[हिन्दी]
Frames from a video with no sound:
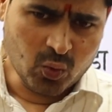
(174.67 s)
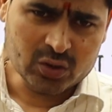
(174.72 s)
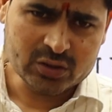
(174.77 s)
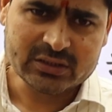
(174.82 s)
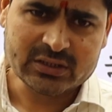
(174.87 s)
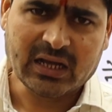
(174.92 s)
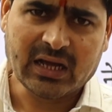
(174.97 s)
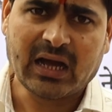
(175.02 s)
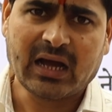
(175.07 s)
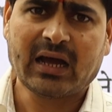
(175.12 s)

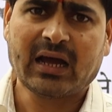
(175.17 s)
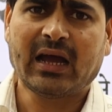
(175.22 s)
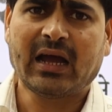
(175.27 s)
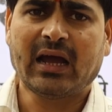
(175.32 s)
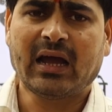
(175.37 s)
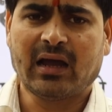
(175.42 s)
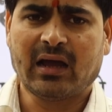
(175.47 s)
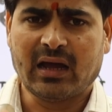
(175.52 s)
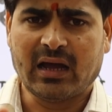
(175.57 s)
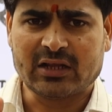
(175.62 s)
उस
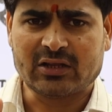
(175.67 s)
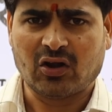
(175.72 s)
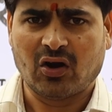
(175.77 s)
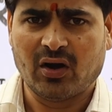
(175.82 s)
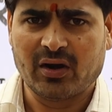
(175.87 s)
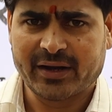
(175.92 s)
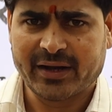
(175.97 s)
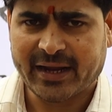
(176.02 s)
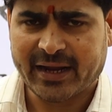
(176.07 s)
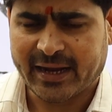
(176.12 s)

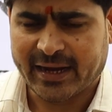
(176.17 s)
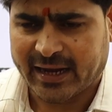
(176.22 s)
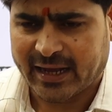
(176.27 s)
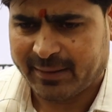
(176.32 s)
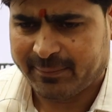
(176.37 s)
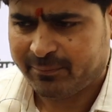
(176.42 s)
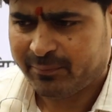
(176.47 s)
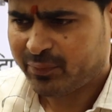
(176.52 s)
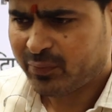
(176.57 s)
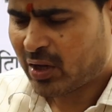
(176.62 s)
अथॉरिटी के
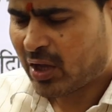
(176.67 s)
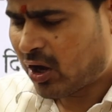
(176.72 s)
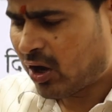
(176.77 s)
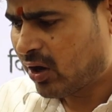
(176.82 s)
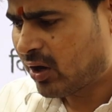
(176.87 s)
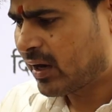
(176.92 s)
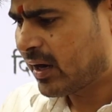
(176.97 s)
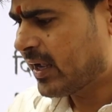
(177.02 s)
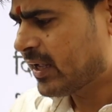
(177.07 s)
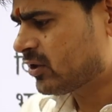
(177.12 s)
नाम
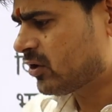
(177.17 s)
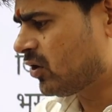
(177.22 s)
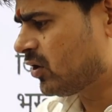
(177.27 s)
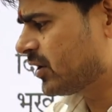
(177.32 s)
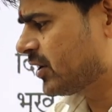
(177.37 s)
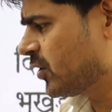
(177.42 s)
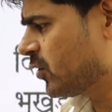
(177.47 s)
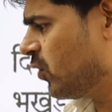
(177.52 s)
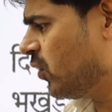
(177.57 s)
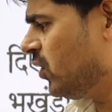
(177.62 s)
और
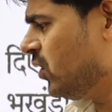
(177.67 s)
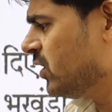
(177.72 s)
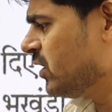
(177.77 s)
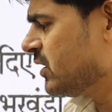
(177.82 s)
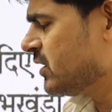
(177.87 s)
अथॉरिटी को